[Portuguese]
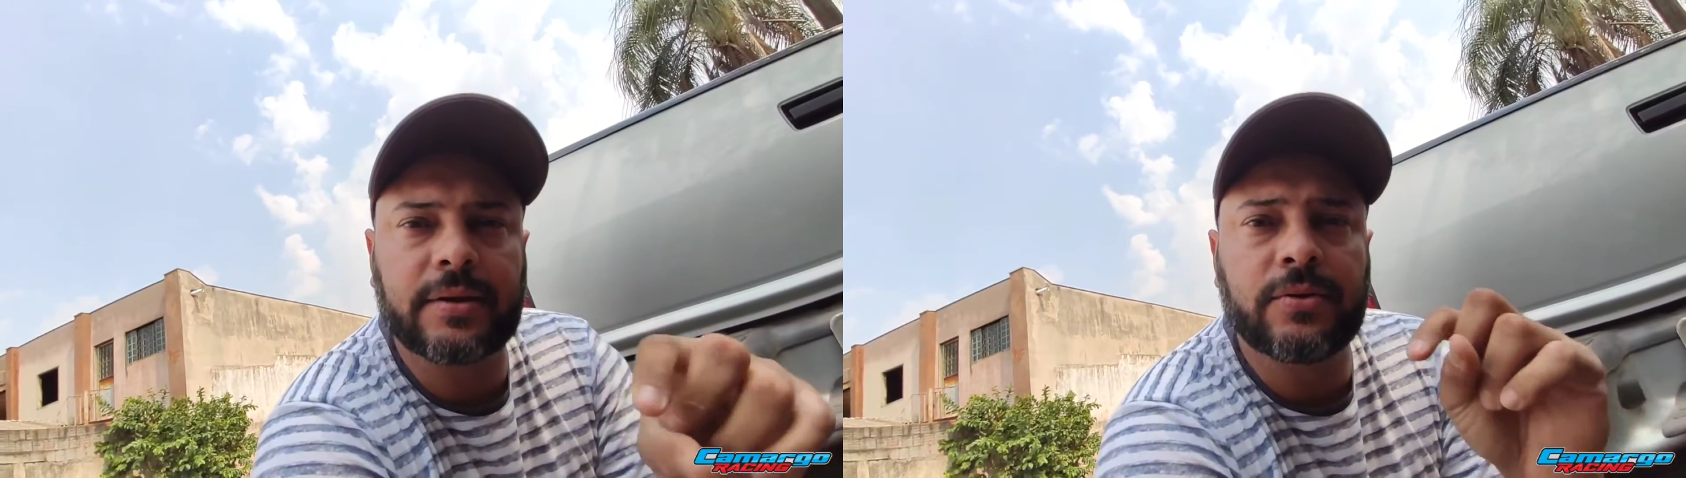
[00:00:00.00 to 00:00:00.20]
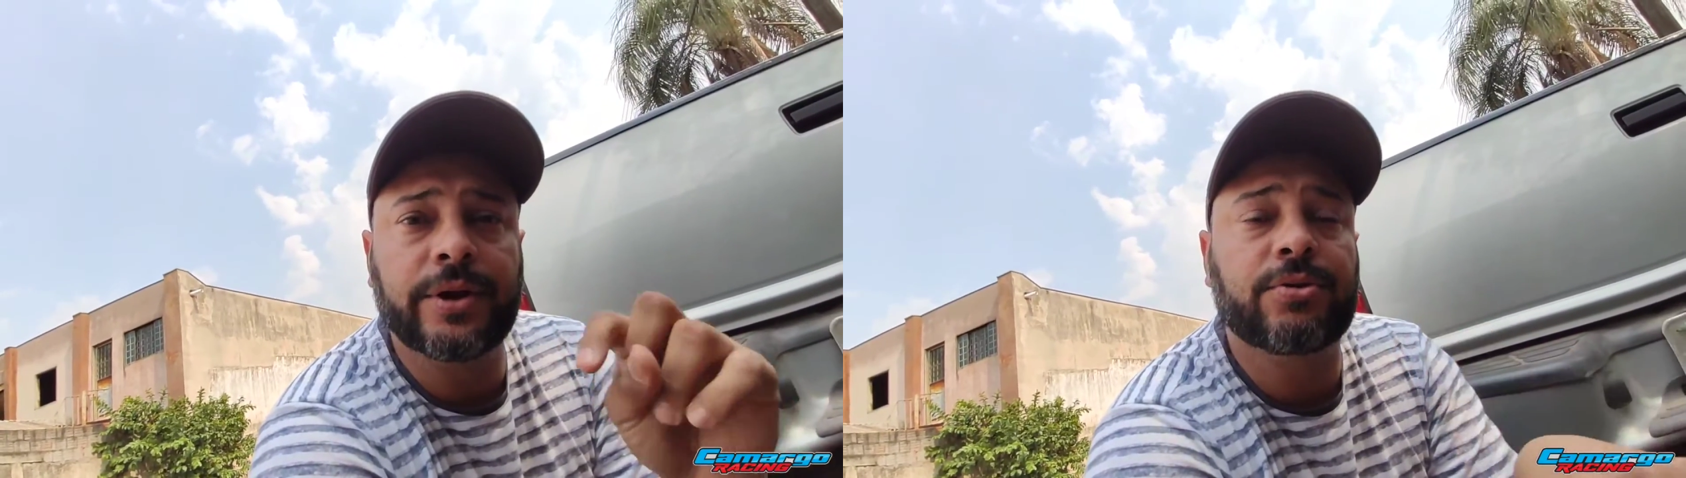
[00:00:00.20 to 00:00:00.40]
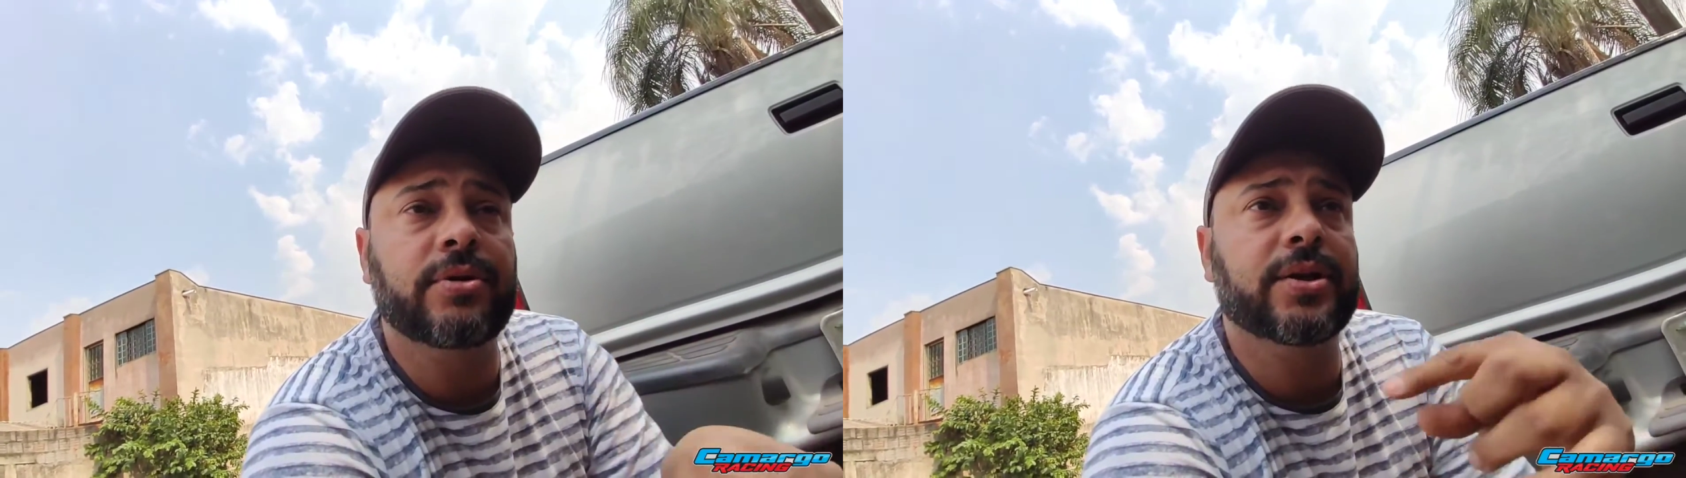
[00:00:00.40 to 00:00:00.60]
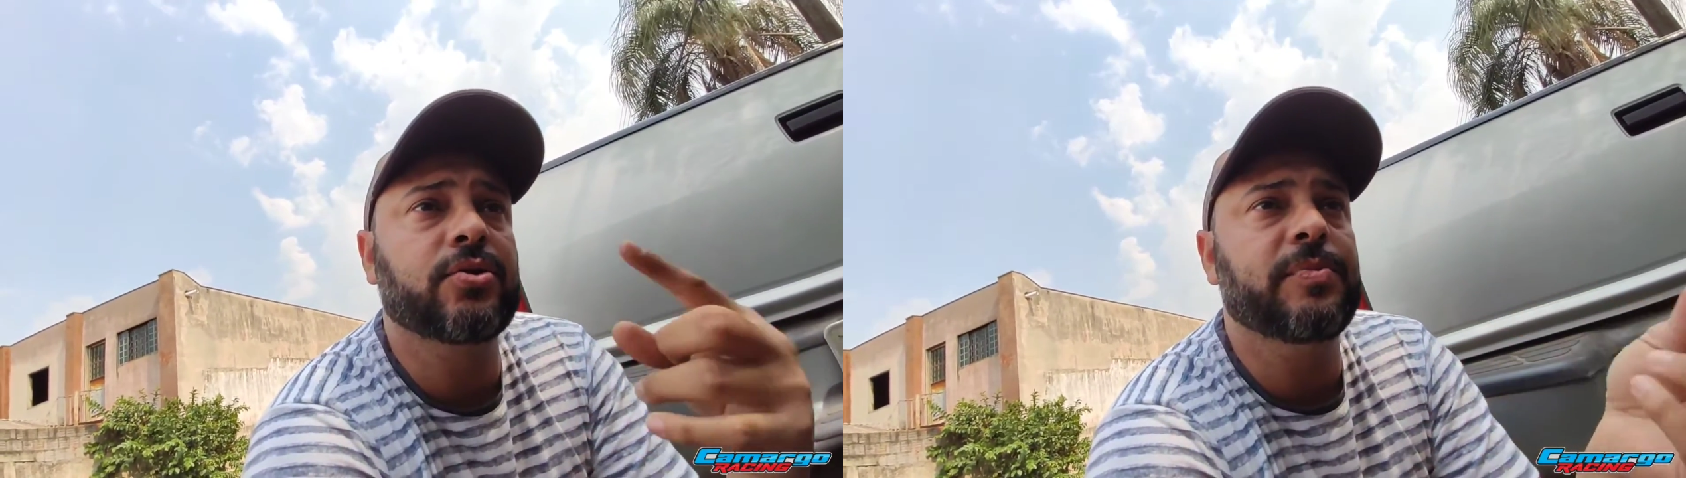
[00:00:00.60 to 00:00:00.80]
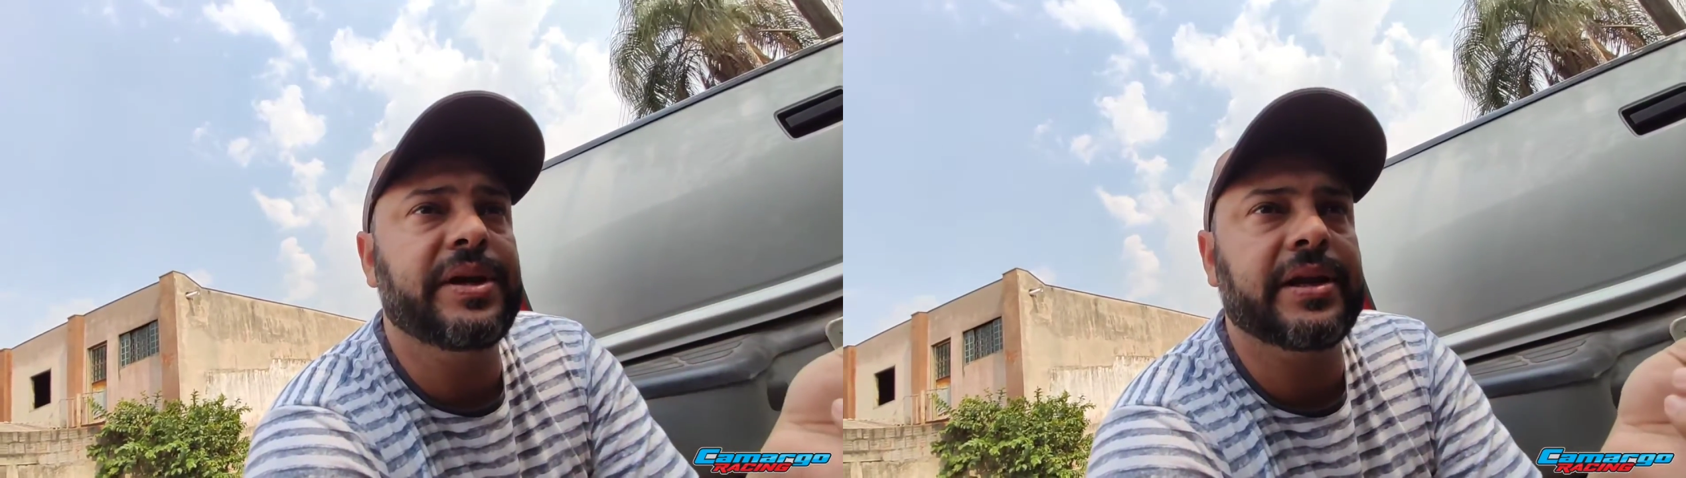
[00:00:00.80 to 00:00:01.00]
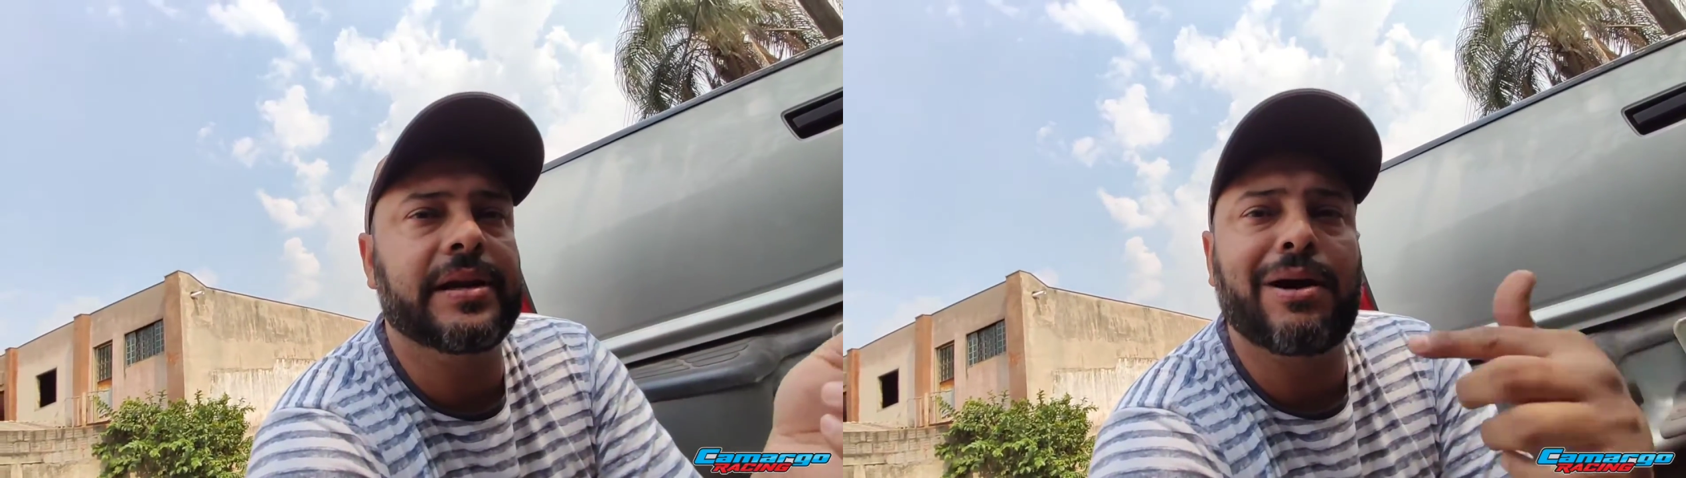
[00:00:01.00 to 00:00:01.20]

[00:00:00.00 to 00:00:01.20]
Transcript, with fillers: do retorno da turbina.